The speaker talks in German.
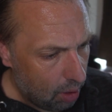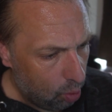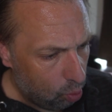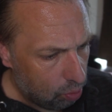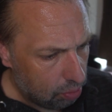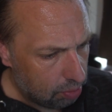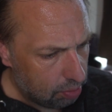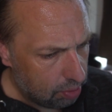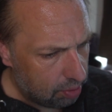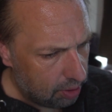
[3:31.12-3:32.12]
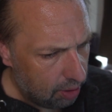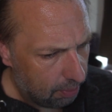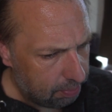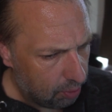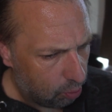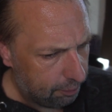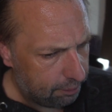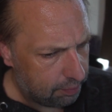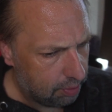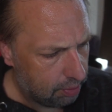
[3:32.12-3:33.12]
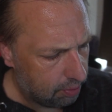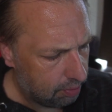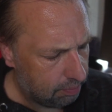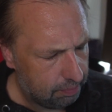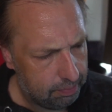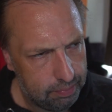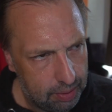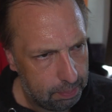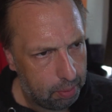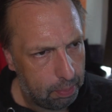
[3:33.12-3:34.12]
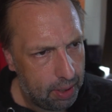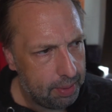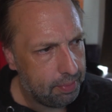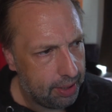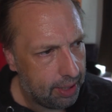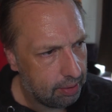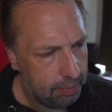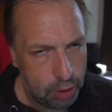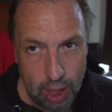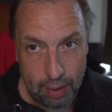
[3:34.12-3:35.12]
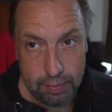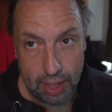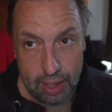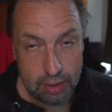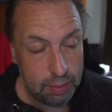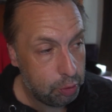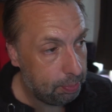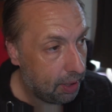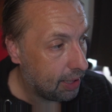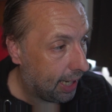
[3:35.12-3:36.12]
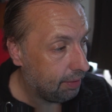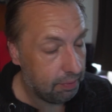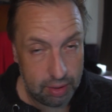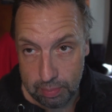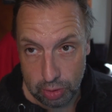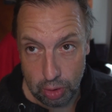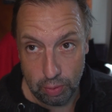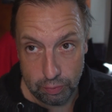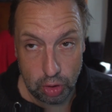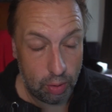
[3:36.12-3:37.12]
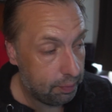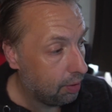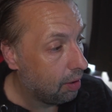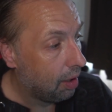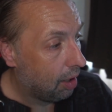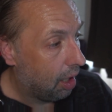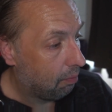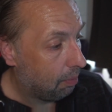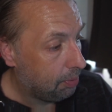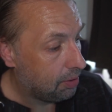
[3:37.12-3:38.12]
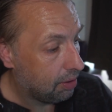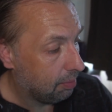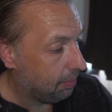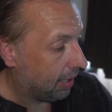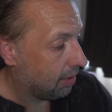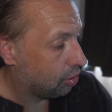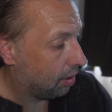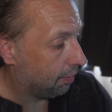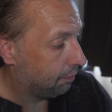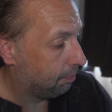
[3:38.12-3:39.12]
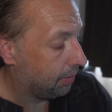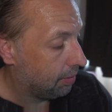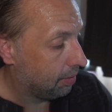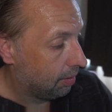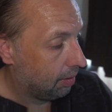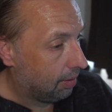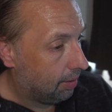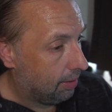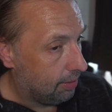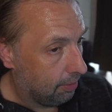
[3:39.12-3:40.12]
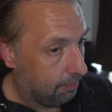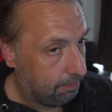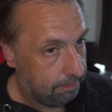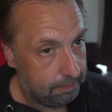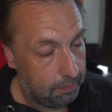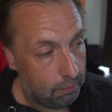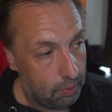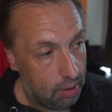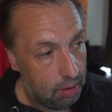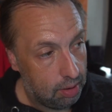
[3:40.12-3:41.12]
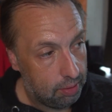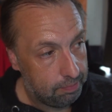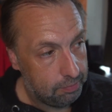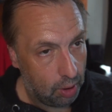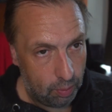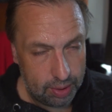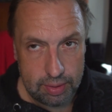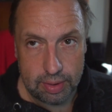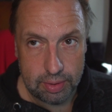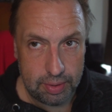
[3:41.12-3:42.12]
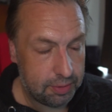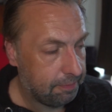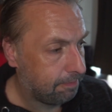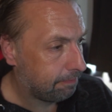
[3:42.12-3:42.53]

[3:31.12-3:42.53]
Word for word: und ich habe da oft Probleme nicht, aber ich schlafe relativ spät ein, wann ich mal schlafe, schlafe, aber bis ich einmal eingeschlafen bin, ja, äh, dauert es halt.